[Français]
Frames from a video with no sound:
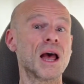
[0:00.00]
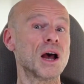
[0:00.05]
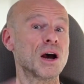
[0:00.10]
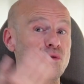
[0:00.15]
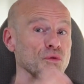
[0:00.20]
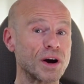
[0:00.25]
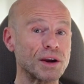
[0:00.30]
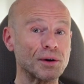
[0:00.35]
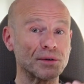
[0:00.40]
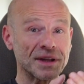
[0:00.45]

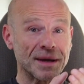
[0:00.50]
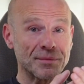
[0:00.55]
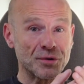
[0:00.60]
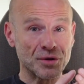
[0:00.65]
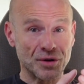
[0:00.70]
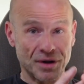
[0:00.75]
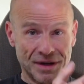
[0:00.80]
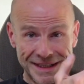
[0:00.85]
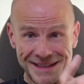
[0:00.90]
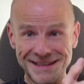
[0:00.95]
Voyons
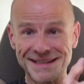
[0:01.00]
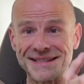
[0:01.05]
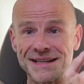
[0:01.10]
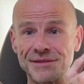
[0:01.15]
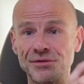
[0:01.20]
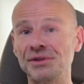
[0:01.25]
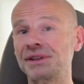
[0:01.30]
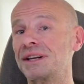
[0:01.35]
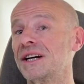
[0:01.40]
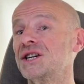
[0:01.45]
d'abord les
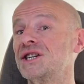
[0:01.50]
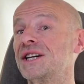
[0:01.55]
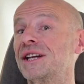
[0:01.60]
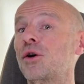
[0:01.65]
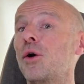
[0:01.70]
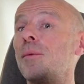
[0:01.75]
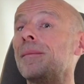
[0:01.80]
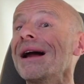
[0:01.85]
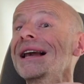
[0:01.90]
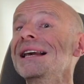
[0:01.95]
désavantages
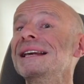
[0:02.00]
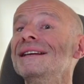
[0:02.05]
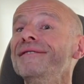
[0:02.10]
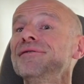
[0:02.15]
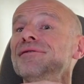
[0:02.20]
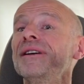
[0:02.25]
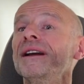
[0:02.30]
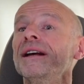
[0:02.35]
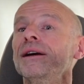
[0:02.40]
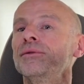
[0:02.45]
d'être mal
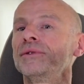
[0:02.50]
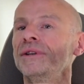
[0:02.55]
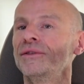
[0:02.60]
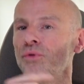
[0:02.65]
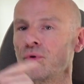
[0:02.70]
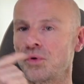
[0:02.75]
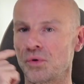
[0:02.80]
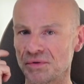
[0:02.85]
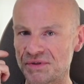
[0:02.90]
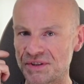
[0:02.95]
nivelé au
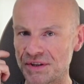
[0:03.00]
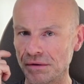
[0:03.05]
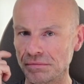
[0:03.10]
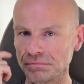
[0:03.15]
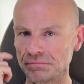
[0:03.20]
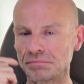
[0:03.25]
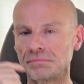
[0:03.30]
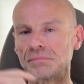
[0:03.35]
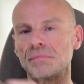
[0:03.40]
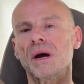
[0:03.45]
niveau conscient
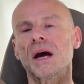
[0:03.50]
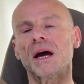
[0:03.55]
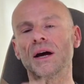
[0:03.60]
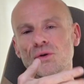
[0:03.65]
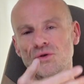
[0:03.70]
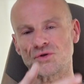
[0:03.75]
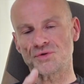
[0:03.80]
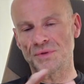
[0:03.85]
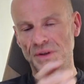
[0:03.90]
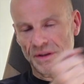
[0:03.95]
et
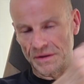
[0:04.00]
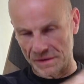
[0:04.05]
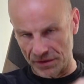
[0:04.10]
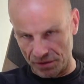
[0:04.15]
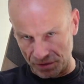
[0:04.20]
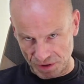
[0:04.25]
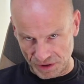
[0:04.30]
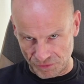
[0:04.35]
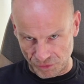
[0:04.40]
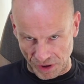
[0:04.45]
ensuite
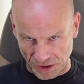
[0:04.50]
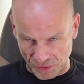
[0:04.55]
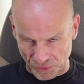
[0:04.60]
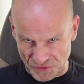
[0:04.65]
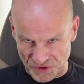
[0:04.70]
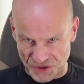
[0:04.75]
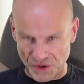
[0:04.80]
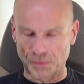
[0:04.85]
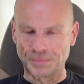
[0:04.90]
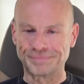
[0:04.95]
au niveau
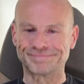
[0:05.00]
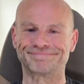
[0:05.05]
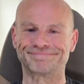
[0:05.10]
inconscient.